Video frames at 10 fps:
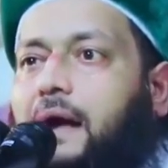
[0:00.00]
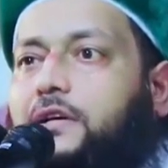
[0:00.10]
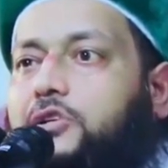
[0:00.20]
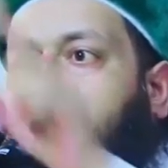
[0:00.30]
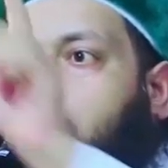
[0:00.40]

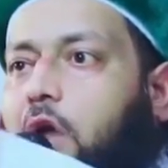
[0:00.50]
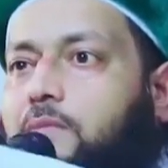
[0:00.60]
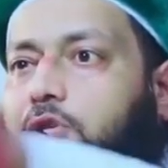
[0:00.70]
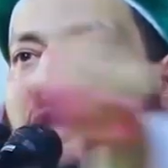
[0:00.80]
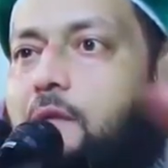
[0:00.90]
এটা
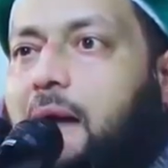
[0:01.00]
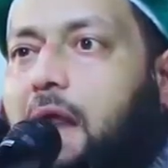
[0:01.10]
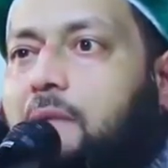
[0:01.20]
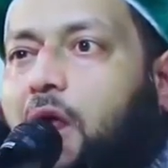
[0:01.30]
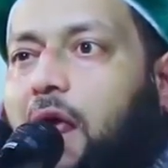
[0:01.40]
সকল
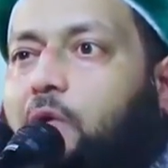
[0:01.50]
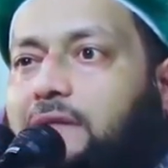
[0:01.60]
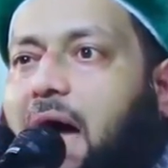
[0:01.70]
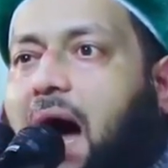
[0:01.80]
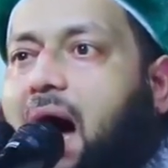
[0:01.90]
মুসলমানের মনের
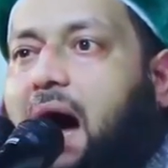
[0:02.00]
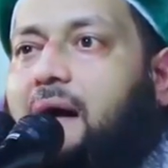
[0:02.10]
কথা